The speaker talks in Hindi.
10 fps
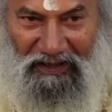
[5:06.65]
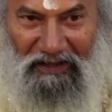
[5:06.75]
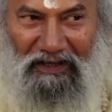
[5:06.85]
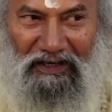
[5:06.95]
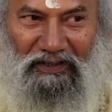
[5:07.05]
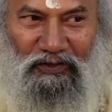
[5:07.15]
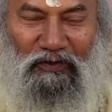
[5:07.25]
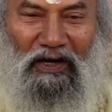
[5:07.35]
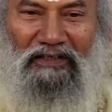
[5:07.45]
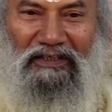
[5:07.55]
कल करे सो
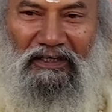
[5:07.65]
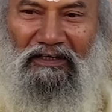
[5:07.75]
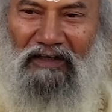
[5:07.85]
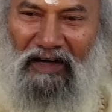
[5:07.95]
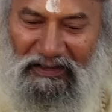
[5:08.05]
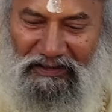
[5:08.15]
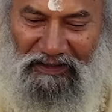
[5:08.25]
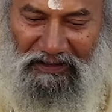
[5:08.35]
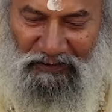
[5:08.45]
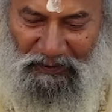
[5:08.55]
आज कर आज
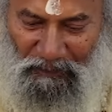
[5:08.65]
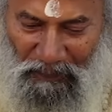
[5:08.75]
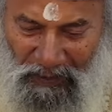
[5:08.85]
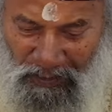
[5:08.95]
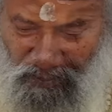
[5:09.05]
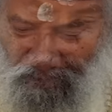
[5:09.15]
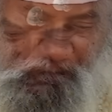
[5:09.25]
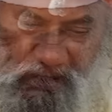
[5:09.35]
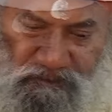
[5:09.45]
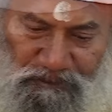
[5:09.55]
करे सो
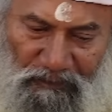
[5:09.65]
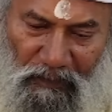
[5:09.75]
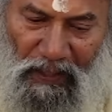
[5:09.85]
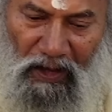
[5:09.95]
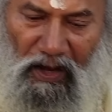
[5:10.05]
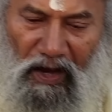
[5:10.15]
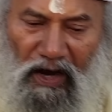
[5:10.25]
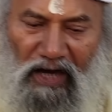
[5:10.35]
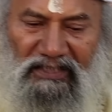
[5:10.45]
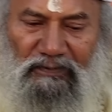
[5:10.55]
का